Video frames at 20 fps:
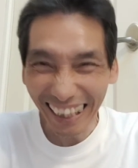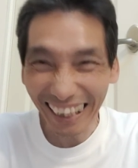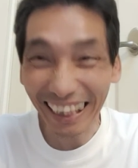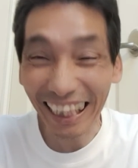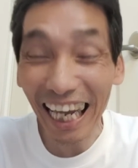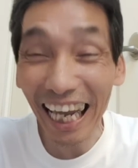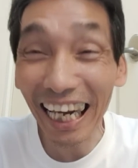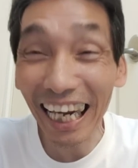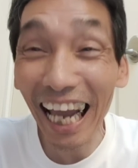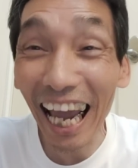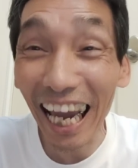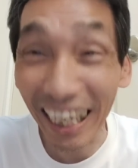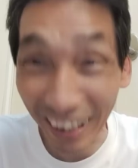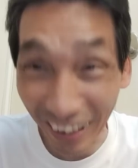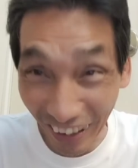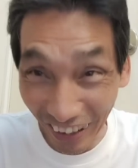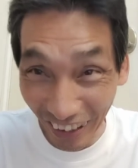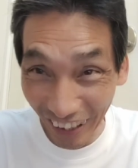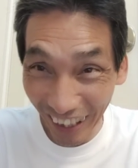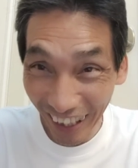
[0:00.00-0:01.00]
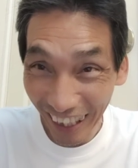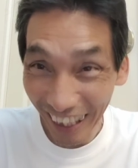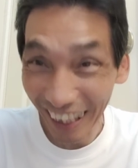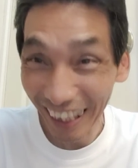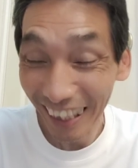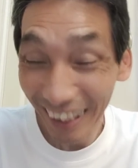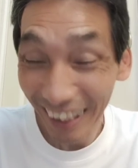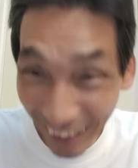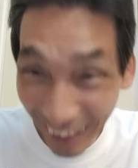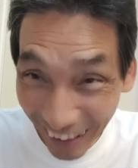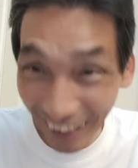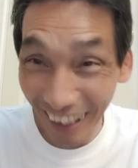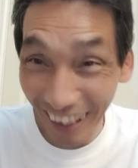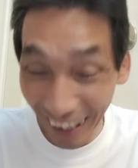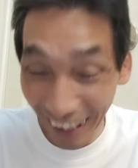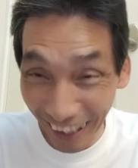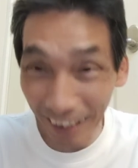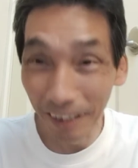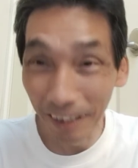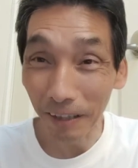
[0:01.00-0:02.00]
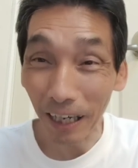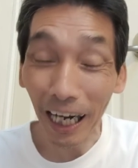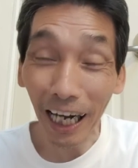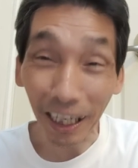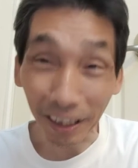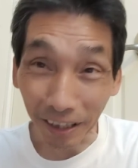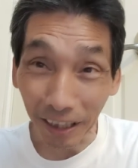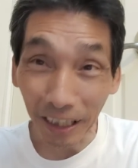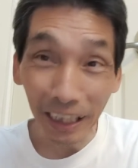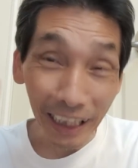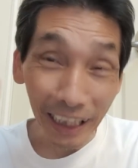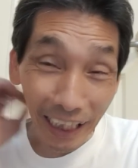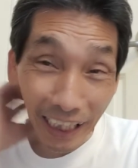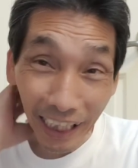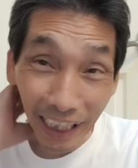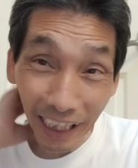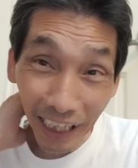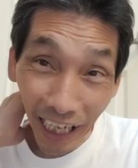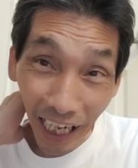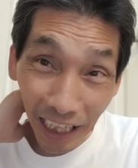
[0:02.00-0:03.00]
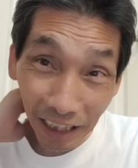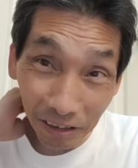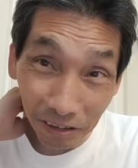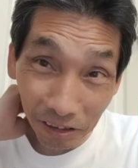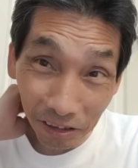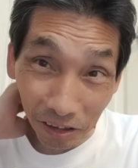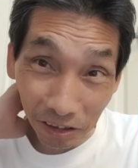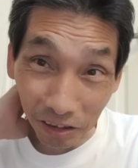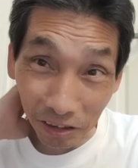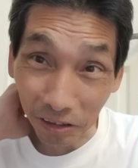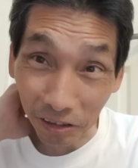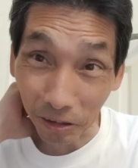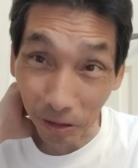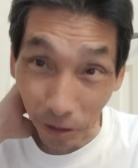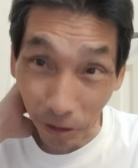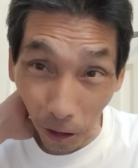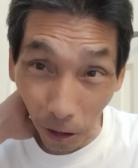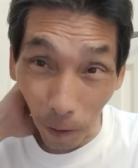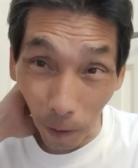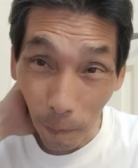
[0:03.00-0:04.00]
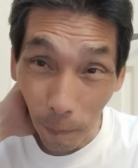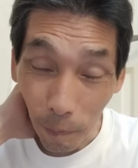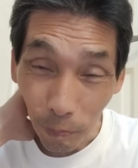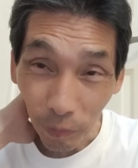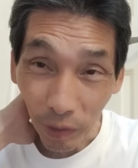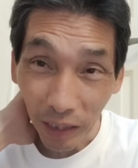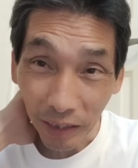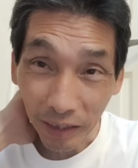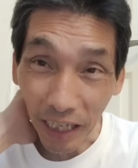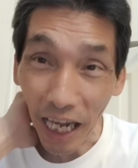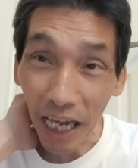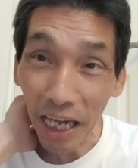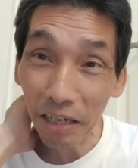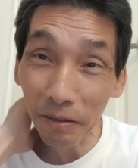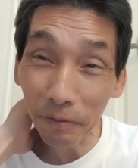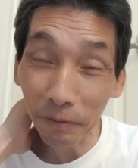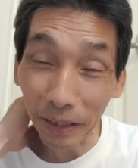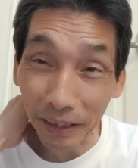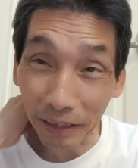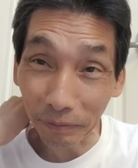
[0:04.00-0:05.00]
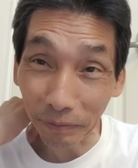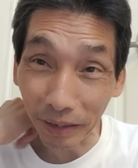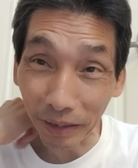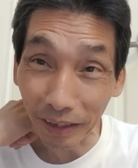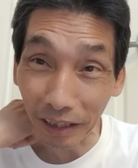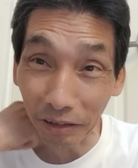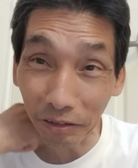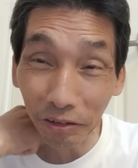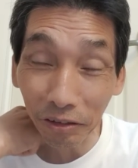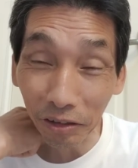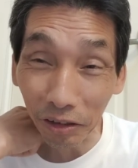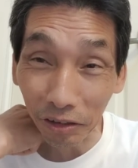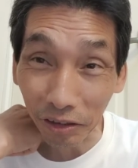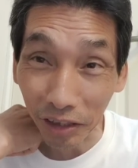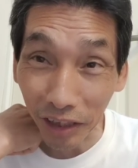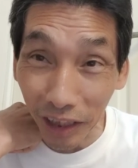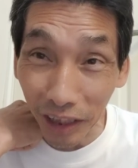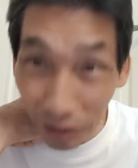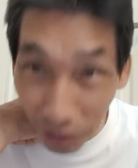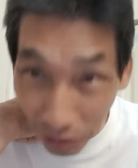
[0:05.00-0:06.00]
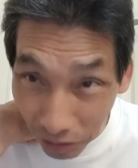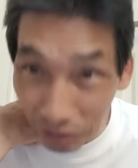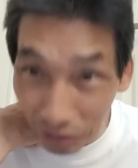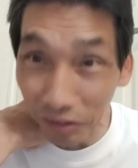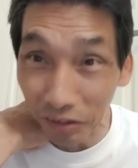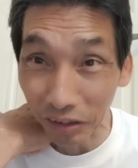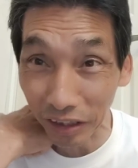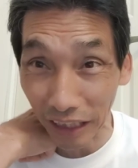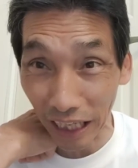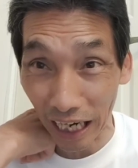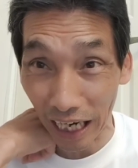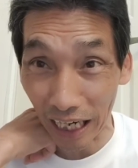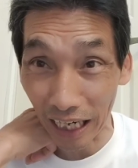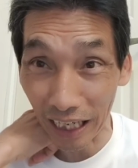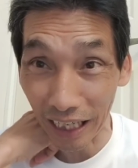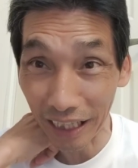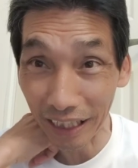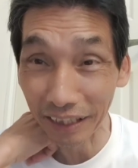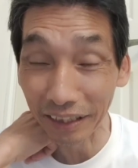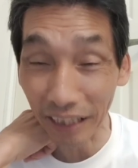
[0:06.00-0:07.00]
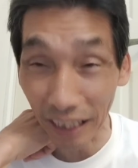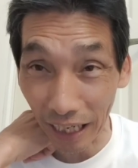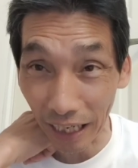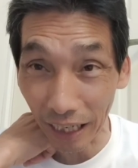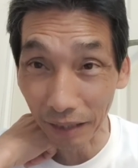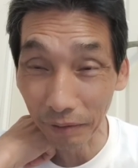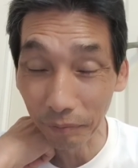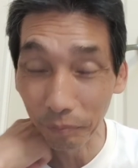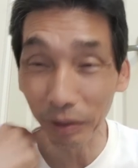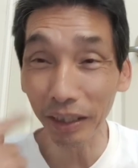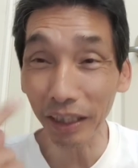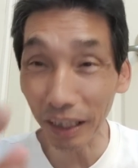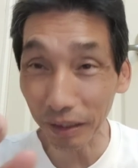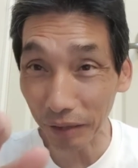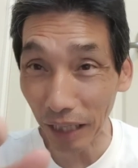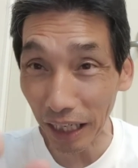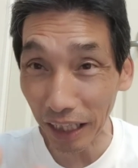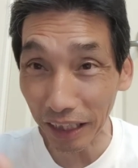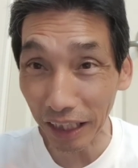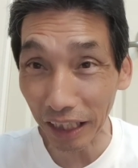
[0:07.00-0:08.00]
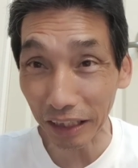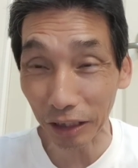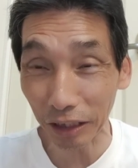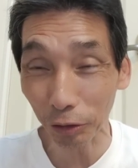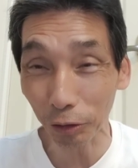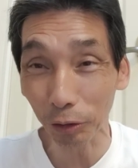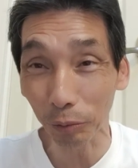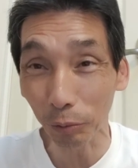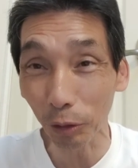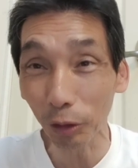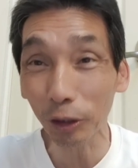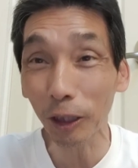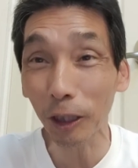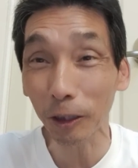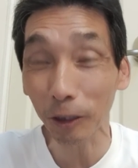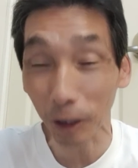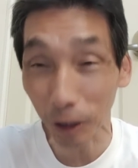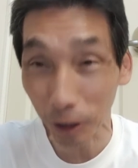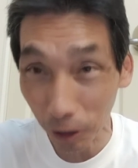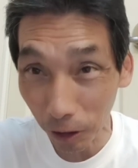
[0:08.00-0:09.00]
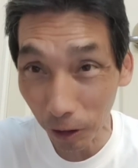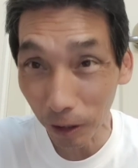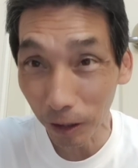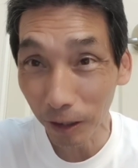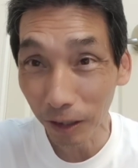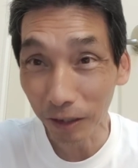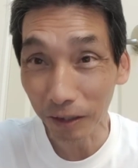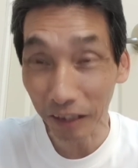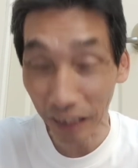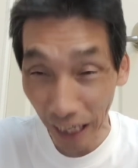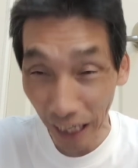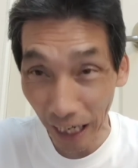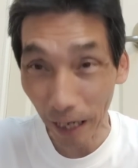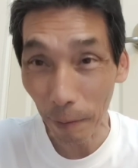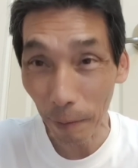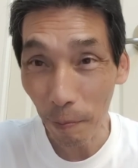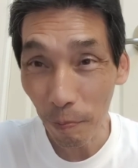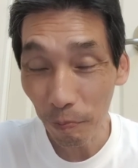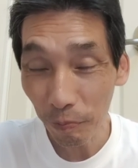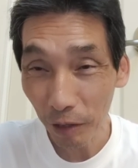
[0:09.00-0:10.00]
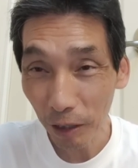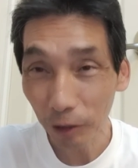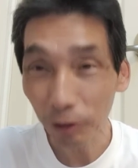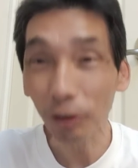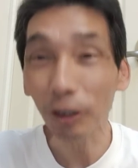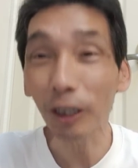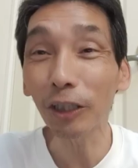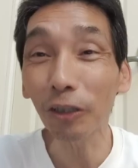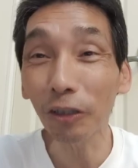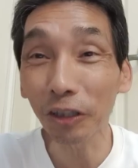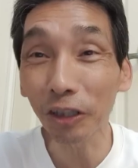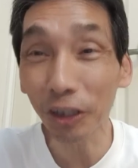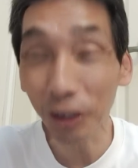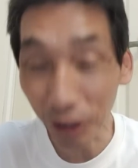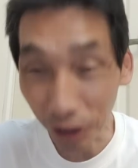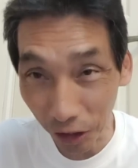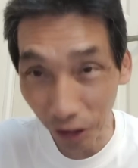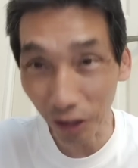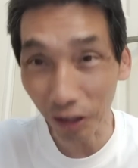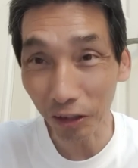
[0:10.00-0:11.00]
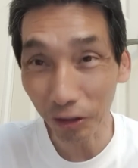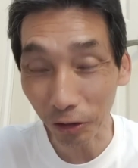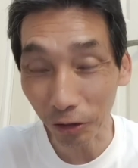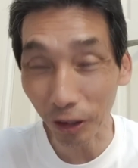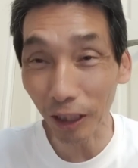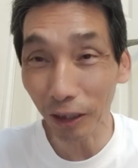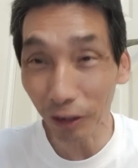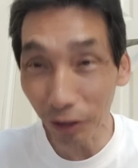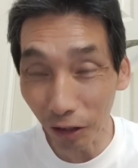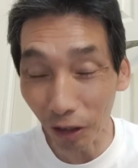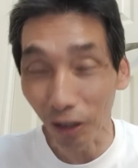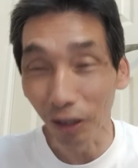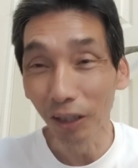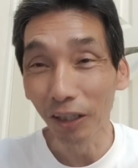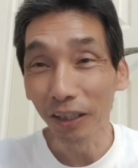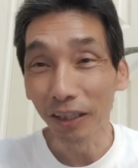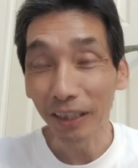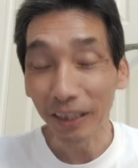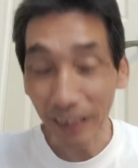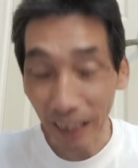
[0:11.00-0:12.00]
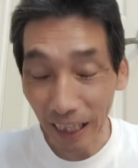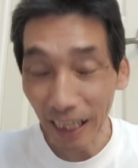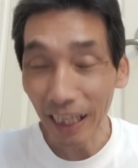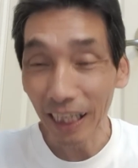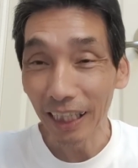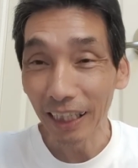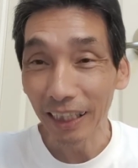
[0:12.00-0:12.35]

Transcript: 引けないの。うん、わかる。一回嘘をつくと、最後までみんな嘘つき通すじゃん。ねみんな誰だってそういうの持ってるでしょねそれと一緒。それの、ね、